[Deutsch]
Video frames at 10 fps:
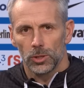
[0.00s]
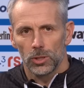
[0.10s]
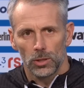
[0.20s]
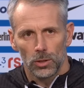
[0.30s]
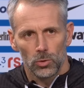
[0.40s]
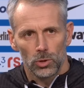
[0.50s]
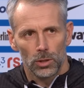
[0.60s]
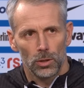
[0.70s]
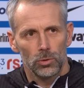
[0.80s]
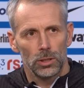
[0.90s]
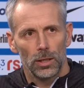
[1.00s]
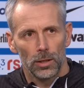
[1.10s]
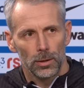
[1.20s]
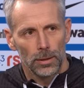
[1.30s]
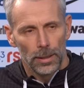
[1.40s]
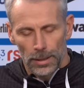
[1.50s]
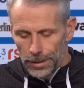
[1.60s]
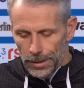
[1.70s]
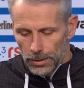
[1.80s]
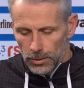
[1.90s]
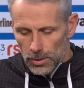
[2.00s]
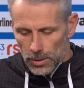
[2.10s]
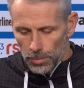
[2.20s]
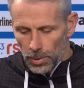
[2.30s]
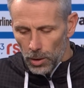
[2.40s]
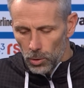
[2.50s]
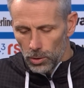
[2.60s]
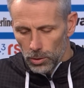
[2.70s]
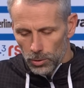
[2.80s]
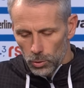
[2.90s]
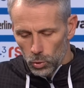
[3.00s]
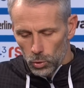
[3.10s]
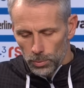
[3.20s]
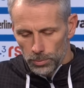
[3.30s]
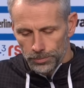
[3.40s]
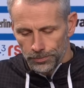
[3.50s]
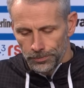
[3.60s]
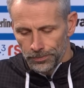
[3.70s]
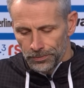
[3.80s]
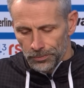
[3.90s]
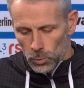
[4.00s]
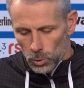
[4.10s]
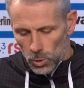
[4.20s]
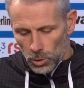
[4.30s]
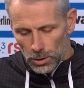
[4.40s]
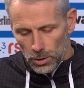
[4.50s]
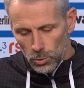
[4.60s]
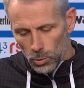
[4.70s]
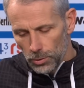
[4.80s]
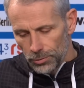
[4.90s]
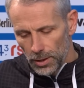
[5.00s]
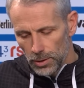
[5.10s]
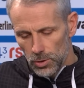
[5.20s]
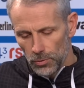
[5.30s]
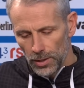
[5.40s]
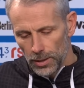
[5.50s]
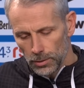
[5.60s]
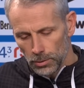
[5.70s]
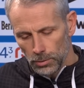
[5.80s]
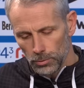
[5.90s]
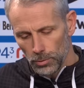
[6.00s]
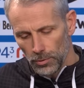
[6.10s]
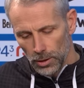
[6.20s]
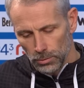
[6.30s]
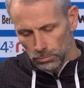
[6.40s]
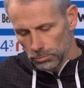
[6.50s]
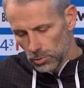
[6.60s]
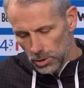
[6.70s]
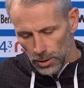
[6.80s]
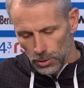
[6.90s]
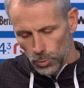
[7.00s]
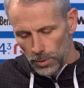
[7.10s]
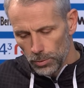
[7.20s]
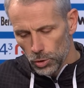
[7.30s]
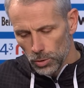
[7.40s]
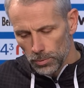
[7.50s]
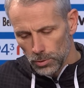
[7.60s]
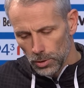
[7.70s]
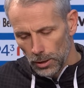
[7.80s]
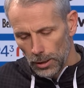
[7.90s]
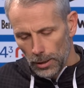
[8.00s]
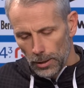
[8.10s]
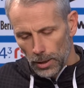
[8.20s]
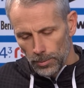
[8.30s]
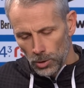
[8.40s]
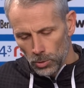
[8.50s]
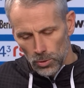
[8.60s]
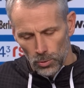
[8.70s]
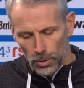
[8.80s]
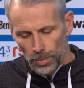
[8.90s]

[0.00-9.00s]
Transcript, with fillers: Das sind natürlich genau die Dinge, die es dann braucht, um dort so richtig torgefährlich zu werden. Wir waren sehr spielbestimmt, haben dann kurz vor der